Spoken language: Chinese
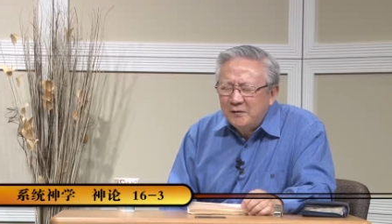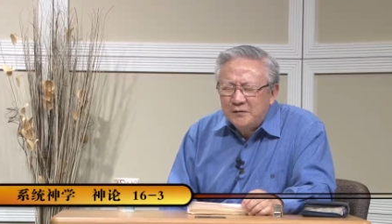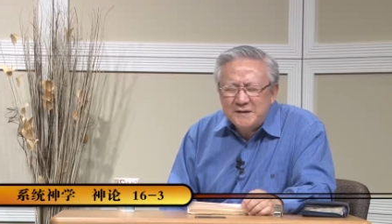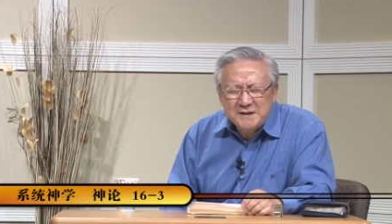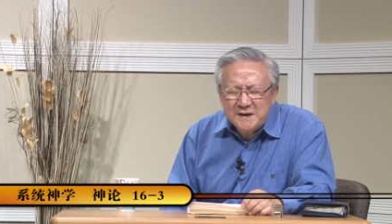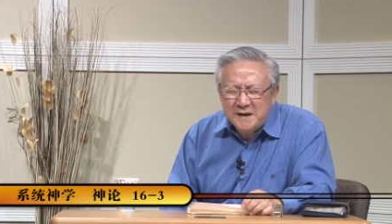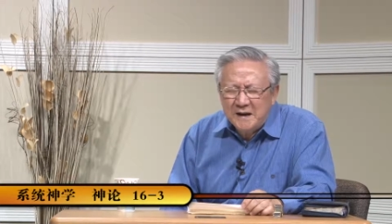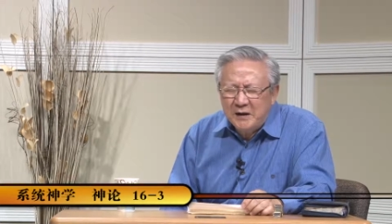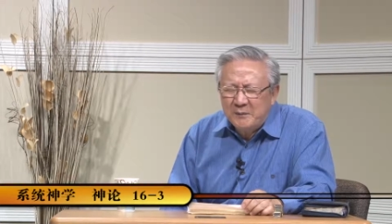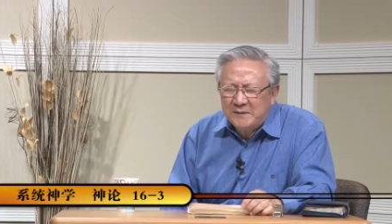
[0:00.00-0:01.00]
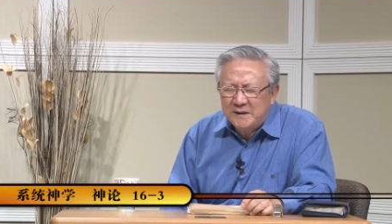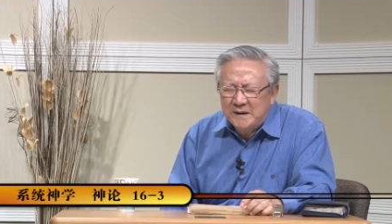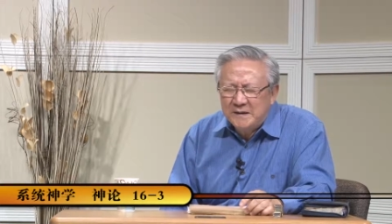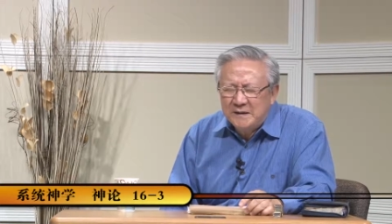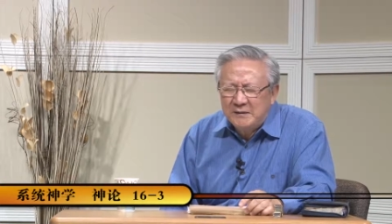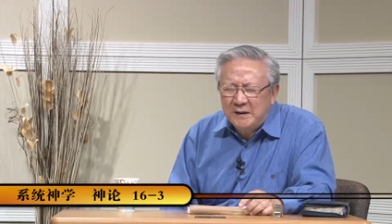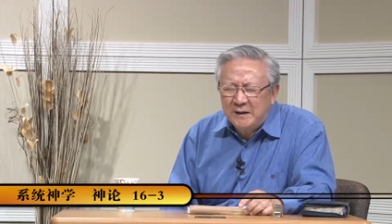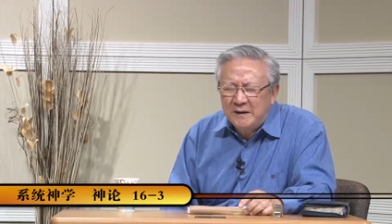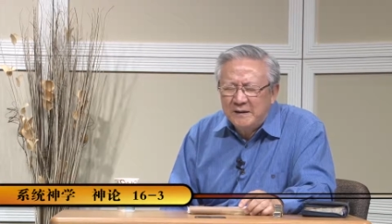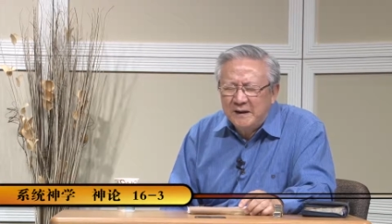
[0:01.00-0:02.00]
说谢谢你给我们这一些的
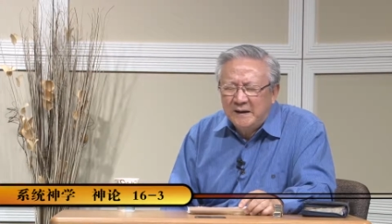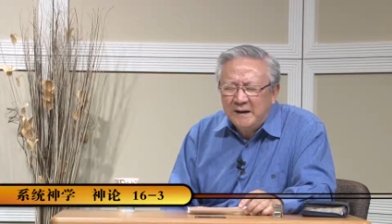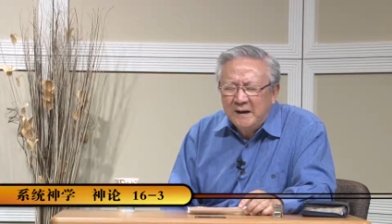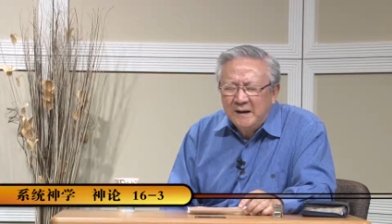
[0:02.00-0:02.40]
恩典，